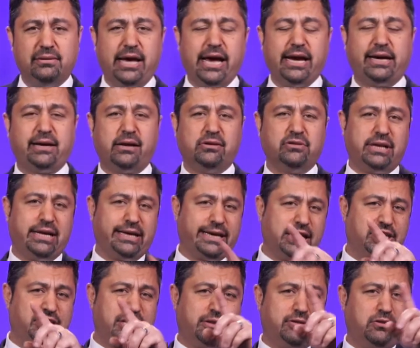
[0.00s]
Ekran üzerinden
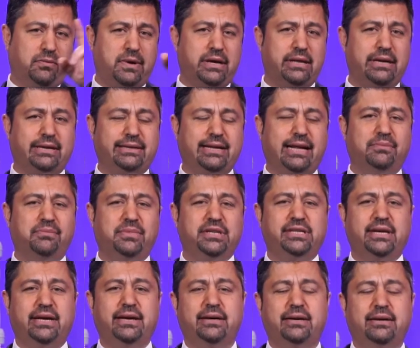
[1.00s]
geçen numaralardan
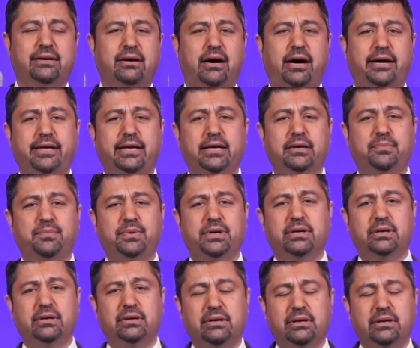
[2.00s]
bize arayıp
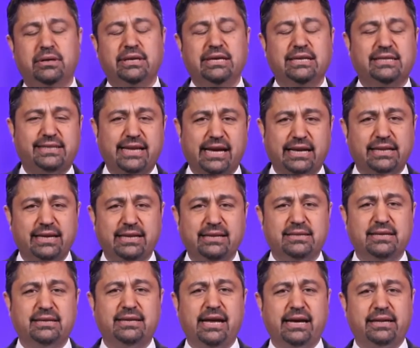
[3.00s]

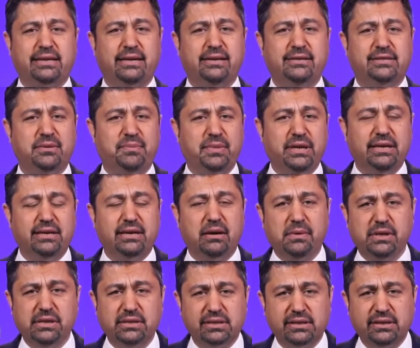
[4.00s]
isteklerinizi, dileklerinizi
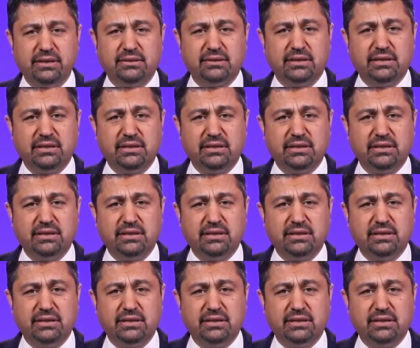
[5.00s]
bildirebilirsiniz.